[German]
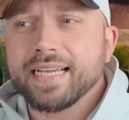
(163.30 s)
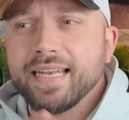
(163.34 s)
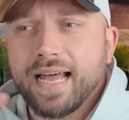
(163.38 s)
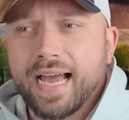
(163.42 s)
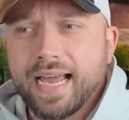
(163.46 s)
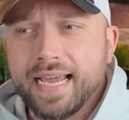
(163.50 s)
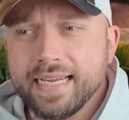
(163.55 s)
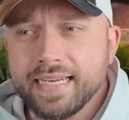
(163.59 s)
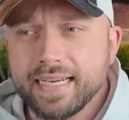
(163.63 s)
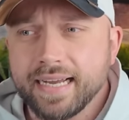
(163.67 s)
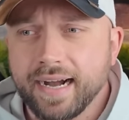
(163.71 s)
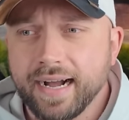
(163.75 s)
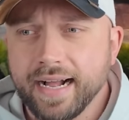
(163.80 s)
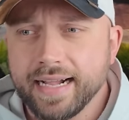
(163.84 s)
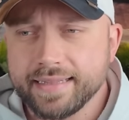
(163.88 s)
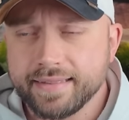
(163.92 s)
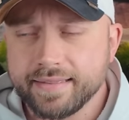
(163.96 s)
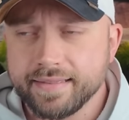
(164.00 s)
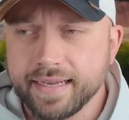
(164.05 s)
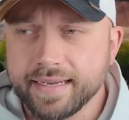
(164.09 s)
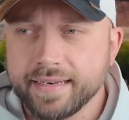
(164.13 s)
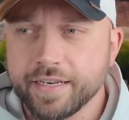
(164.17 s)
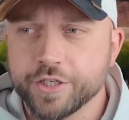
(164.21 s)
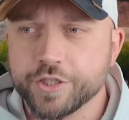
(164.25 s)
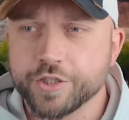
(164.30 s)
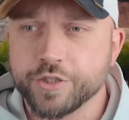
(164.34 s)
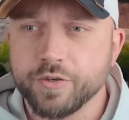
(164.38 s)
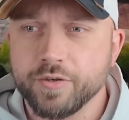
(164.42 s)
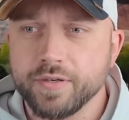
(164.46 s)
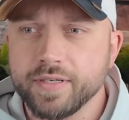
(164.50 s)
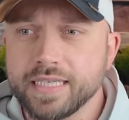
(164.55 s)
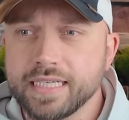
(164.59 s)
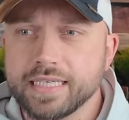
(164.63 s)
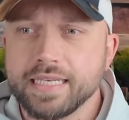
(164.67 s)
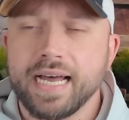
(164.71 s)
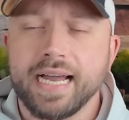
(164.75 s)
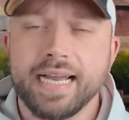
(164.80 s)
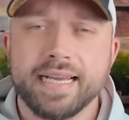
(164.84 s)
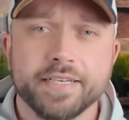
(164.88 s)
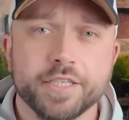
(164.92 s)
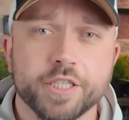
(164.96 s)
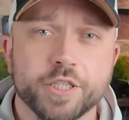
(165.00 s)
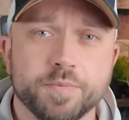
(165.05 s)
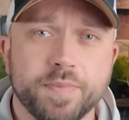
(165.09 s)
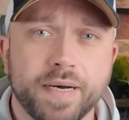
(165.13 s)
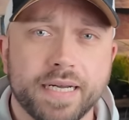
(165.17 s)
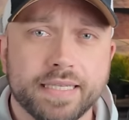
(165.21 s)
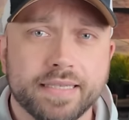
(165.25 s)
klein gehalten, einer schönen, kleinen,
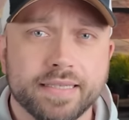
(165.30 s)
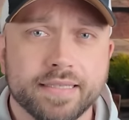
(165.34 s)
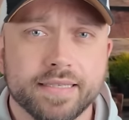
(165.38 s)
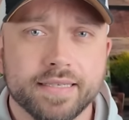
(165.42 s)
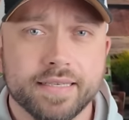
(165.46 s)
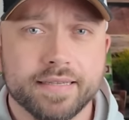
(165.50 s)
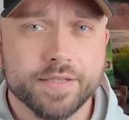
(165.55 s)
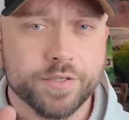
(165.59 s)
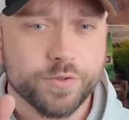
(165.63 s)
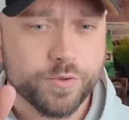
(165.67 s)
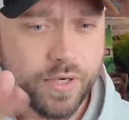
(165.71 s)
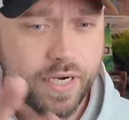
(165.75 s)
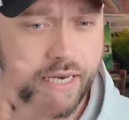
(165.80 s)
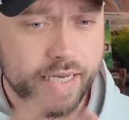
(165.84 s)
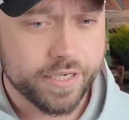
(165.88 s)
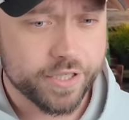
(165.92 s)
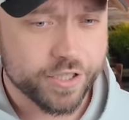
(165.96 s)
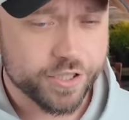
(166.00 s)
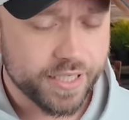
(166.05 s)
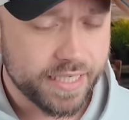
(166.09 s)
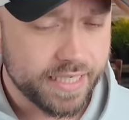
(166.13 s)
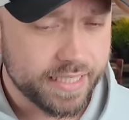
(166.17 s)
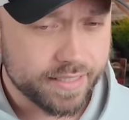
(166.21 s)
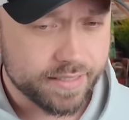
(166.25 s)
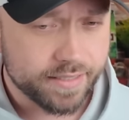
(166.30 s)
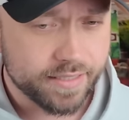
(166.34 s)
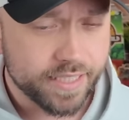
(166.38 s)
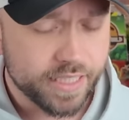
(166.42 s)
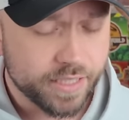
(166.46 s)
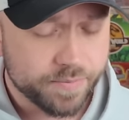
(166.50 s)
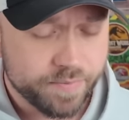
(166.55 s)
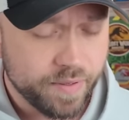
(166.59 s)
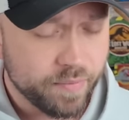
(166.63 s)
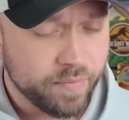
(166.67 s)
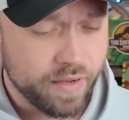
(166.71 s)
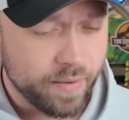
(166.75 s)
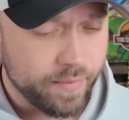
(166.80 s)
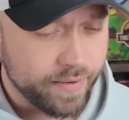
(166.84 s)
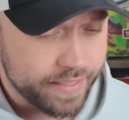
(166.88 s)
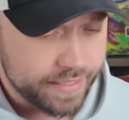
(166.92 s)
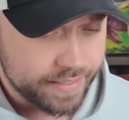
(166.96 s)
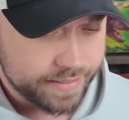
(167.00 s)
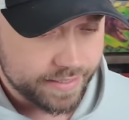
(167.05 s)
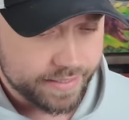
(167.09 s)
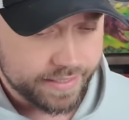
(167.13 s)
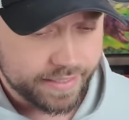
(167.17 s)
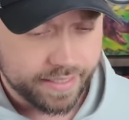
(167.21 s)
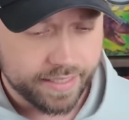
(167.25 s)
spannenden Thriller-Geschichte. Ich bin mir aber
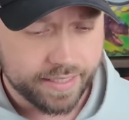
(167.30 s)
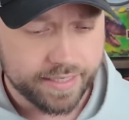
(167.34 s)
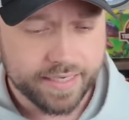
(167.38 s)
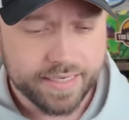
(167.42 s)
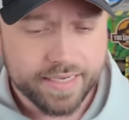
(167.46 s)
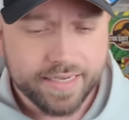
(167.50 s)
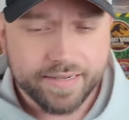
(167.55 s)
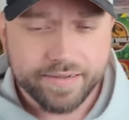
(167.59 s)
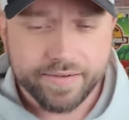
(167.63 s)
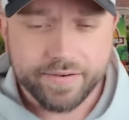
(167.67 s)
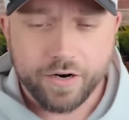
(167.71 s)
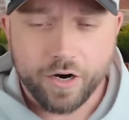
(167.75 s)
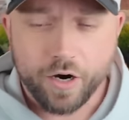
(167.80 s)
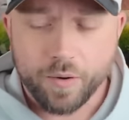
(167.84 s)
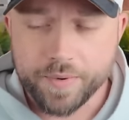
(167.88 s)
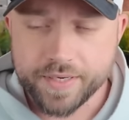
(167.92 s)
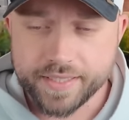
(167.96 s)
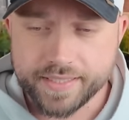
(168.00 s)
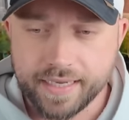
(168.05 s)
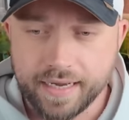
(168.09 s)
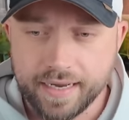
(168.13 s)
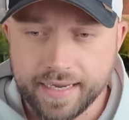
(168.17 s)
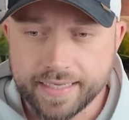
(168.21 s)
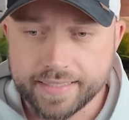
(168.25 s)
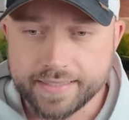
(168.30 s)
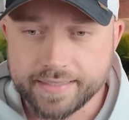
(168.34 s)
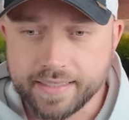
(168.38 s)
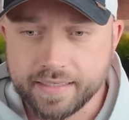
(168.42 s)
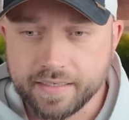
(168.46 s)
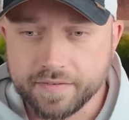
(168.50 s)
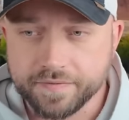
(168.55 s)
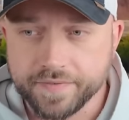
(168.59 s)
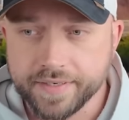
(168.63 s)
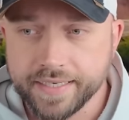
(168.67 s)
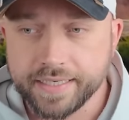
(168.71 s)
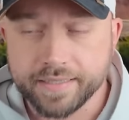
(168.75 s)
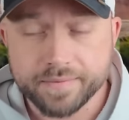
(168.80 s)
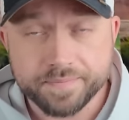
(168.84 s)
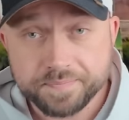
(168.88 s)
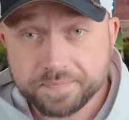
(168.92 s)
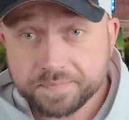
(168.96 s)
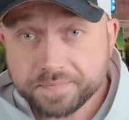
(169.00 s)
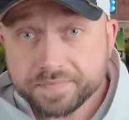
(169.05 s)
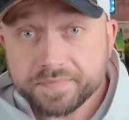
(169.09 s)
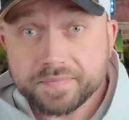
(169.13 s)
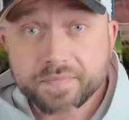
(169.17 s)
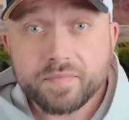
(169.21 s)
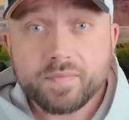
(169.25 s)
nicht sicher, ob ich da jetzt irgendwie
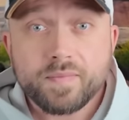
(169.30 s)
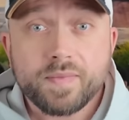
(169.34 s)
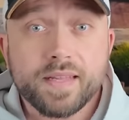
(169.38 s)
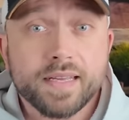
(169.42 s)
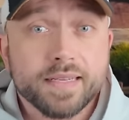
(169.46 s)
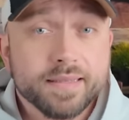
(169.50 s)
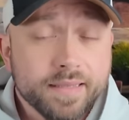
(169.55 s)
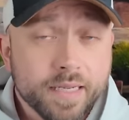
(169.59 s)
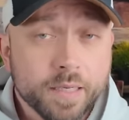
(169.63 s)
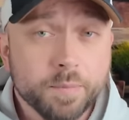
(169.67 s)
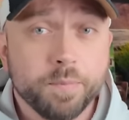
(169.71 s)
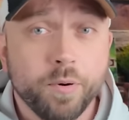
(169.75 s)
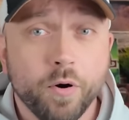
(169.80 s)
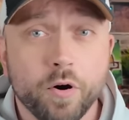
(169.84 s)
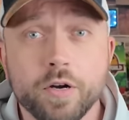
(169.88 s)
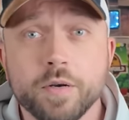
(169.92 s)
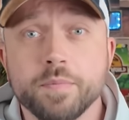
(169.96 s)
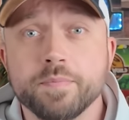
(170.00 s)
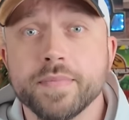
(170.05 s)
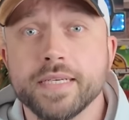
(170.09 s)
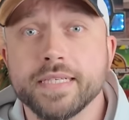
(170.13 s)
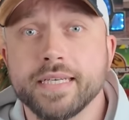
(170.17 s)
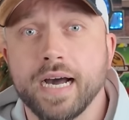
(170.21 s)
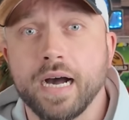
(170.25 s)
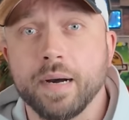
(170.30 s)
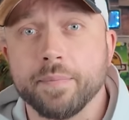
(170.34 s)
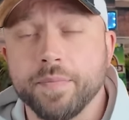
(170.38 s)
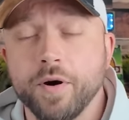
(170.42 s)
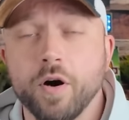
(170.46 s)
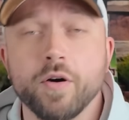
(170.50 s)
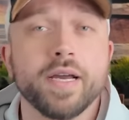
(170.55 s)
einen Punkt mit habe.